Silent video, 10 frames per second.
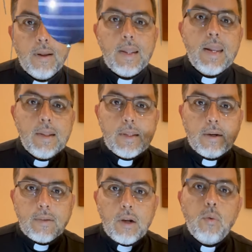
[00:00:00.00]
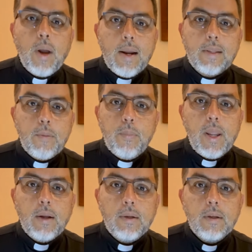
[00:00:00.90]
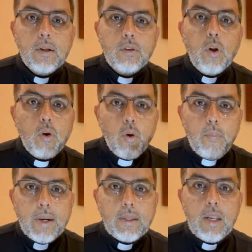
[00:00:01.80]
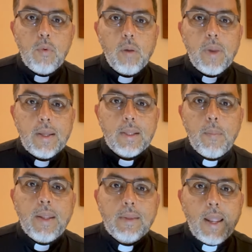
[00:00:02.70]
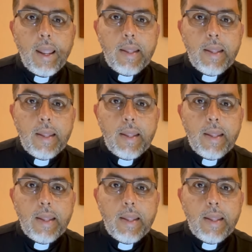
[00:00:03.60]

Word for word: Y en tercer lugar también nos convertimos inmediatamente